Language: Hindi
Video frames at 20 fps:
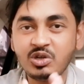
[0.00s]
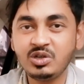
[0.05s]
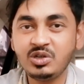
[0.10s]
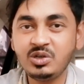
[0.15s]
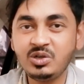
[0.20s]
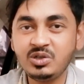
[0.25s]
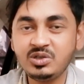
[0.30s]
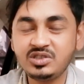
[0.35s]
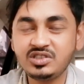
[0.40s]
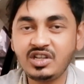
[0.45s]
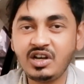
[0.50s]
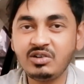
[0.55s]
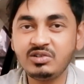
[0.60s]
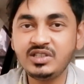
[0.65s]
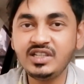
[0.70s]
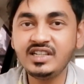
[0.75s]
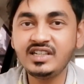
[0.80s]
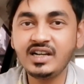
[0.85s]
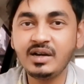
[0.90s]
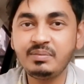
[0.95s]
तो
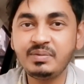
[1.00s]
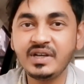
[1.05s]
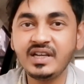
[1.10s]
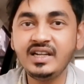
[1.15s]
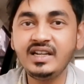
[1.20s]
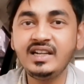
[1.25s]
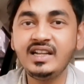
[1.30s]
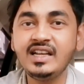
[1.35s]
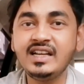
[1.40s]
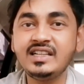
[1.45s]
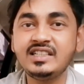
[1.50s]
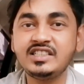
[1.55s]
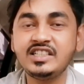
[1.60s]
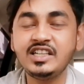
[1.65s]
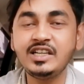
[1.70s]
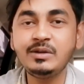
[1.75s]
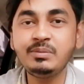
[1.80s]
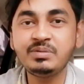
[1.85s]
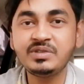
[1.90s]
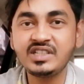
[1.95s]
सऊदी कफील ने
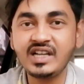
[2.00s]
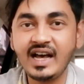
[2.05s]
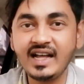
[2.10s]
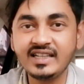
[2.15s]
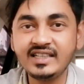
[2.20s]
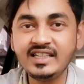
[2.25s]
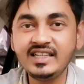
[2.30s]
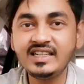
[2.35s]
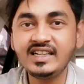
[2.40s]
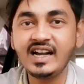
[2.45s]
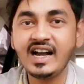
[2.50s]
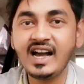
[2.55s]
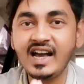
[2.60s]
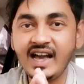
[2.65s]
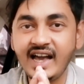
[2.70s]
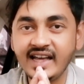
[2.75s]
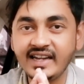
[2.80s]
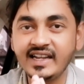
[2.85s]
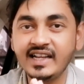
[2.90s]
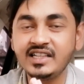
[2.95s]
सिर्फ शादी का
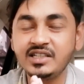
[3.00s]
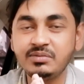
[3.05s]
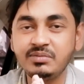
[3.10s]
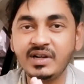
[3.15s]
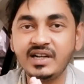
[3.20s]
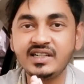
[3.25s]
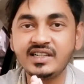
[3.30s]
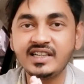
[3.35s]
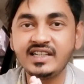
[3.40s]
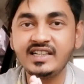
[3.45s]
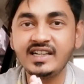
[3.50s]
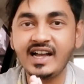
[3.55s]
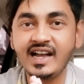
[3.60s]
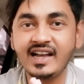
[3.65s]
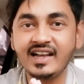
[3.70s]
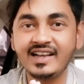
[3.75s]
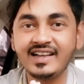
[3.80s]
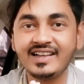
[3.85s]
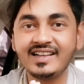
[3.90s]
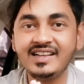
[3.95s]
अरेंजमेंट किया
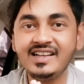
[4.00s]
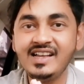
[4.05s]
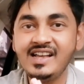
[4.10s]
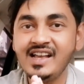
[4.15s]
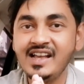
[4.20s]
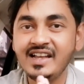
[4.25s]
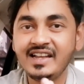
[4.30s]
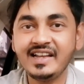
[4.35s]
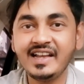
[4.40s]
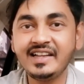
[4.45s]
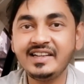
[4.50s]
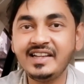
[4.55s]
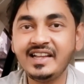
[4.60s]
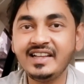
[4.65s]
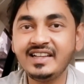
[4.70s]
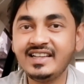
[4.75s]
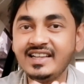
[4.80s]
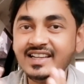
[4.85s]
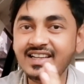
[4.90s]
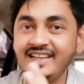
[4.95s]
है ये
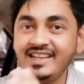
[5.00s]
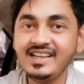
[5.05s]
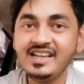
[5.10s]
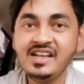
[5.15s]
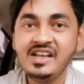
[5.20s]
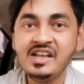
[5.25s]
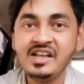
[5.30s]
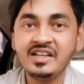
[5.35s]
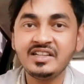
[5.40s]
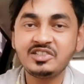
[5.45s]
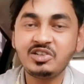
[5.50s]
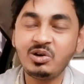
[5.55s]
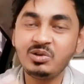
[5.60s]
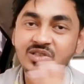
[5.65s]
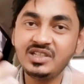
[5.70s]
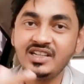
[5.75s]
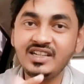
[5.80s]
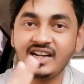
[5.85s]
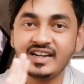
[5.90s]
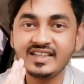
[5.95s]
नहीं कि
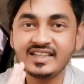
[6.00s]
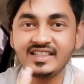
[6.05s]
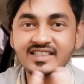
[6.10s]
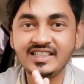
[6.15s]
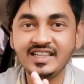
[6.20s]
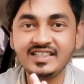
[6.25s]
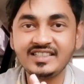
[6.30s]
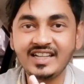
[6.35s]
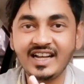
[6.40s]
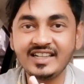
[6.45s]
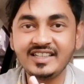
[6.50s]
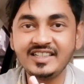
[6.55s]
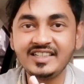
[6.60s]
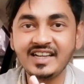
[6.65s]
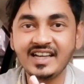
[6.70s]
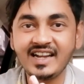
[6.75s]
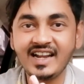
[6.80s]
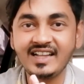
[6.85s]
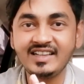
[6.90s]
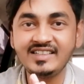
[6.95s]
सऊदी लड़की से ही शादी
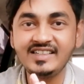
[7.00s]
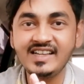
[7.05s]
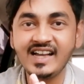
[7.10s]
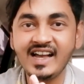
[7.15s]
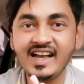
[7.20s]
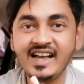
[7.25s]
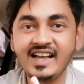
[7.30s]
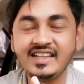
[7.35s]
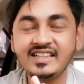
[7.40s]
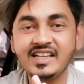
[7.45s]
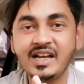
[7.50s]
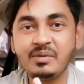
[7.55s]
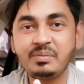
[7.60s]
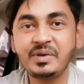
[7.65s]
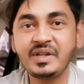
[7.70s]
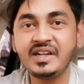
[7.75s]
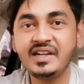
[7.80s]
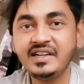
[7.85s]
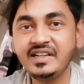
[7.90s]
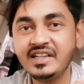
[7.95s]
करा दिया है या
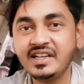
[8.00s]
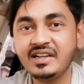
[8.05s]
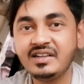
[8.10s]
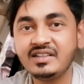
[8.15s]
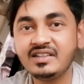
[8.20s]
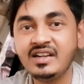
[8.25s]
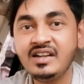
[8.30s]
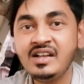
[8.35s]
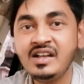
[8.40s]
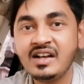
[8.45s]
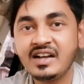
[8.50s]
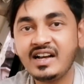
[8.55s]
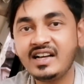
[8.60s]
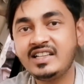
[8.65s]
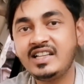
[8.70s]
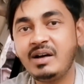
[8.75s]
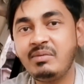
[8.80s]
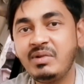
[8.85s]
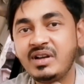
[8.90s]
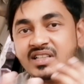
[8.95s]
फिर इंडियन
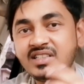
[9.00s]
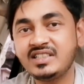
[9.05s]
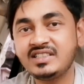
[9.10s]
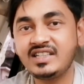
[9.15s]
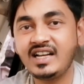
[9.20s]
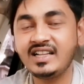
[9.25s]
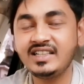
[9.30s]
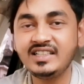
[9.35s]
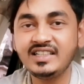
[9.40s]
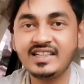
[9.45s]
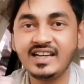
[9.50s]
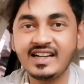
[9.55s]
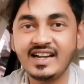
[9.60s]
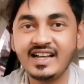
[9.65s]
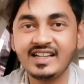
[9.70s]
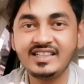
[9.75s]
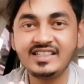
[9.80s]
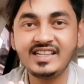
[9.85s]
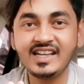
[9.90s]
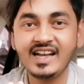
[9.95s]
खदामा से शादी
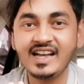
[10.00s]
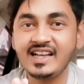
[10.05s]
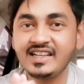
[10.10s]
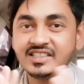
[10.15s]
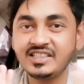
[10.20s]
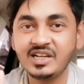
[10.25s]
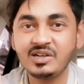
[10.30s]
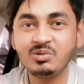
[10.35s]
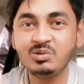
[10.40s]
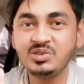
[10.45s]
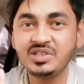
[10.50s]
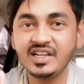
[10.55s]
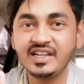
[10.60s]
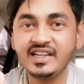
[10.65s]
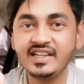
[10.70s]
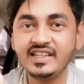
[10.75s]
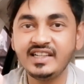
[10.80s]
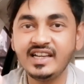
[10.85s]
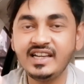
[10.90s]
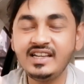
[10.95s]
करा दिया है ऐसा कुछ
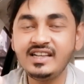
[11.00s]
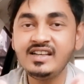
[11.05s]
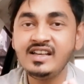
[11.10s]
नहीं